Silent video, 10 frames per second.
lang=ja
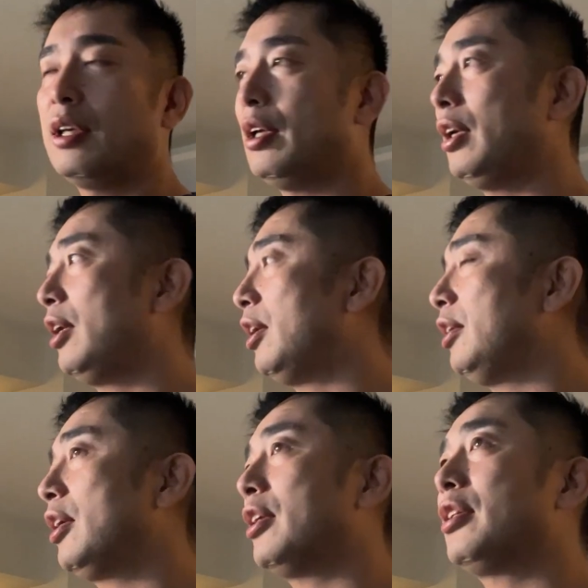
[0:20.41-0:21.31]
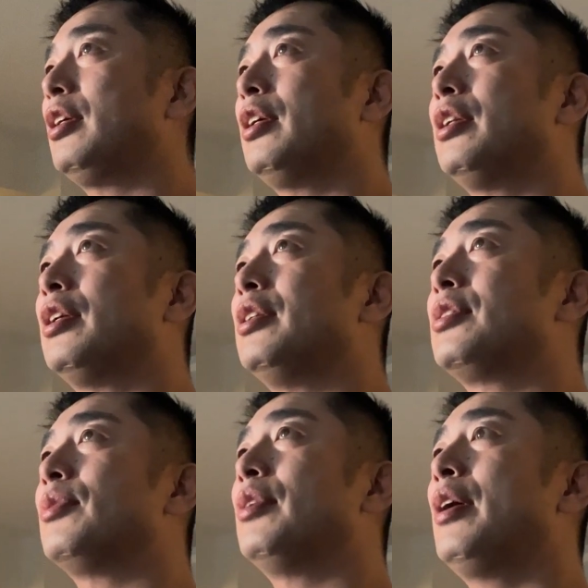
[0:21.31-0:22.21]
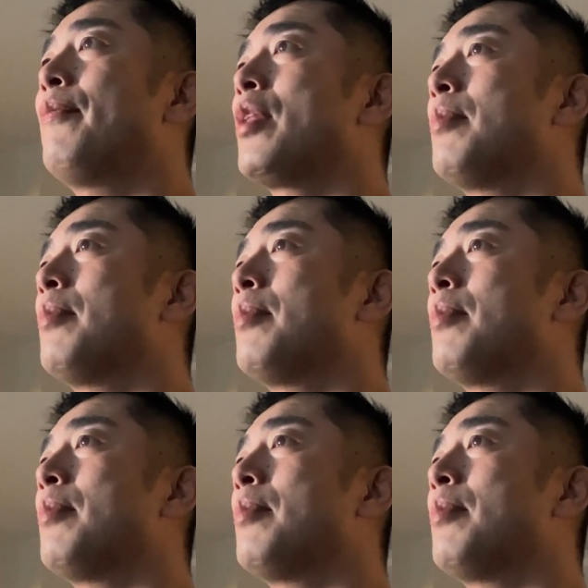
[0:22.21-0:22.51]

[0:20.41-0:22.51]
えー、苦手なんですよね。